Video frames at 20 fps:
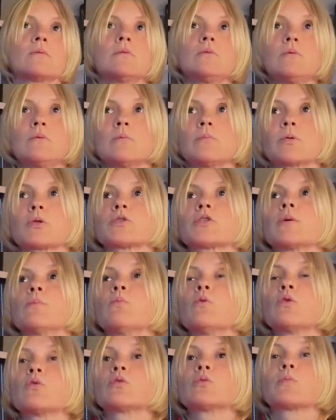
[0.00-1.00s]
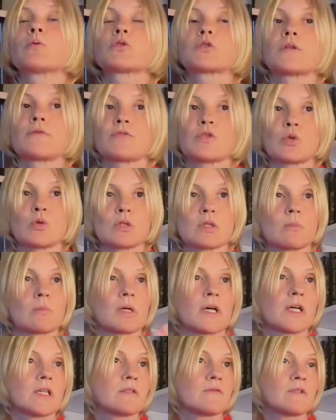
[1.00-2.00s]
ну, просто могут просто все
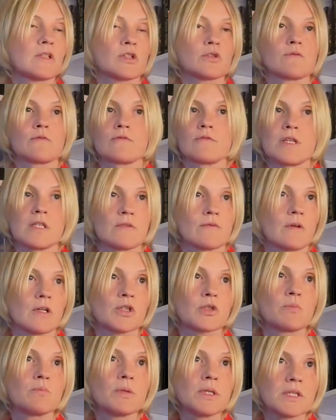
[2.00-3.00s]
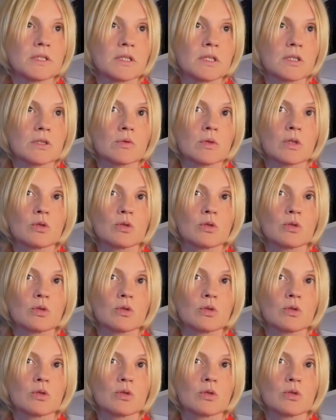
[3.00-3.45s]
забрать, весь, весь ваш бизнес,